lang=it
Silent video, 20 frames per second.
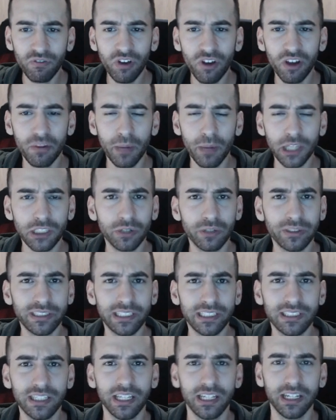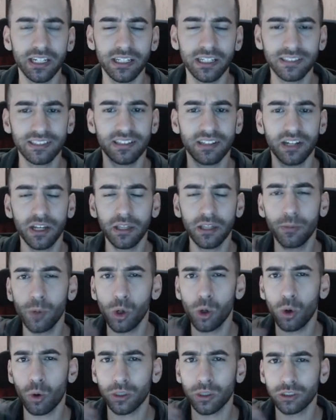A voi vi piace questa skin?
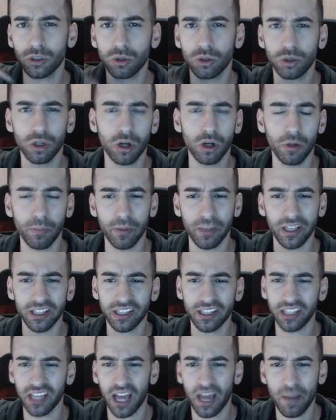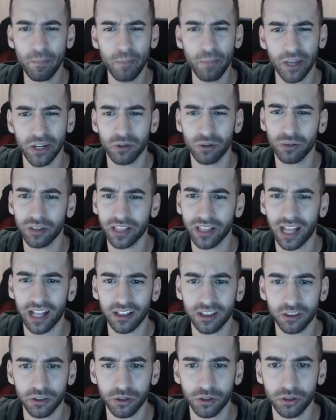Scrivetemelo qua sotto nei commenti, a me non
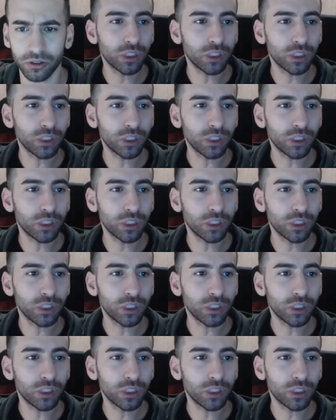tanto.